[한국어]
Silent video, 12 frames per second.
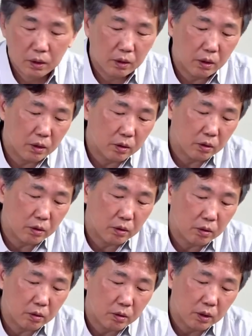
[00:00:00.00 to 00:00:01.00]

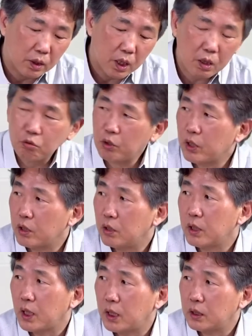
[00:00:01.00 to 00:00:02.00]
그래서 한국의
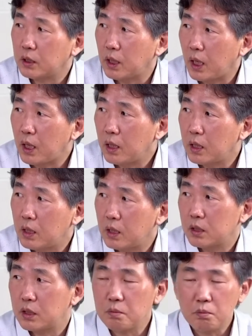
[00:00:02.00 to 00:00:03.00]
여야는 다
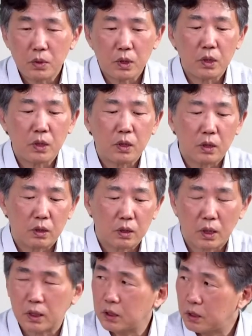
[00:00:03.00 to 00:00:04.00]

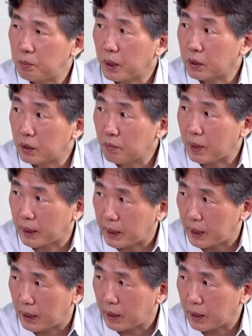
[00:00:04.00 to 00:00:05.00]
친미라는 스펙트럼
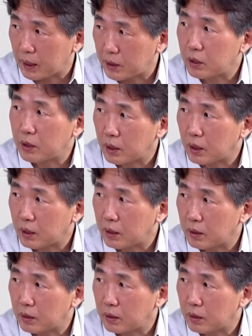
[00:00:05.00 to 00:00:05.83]
안에 갇혀 있다.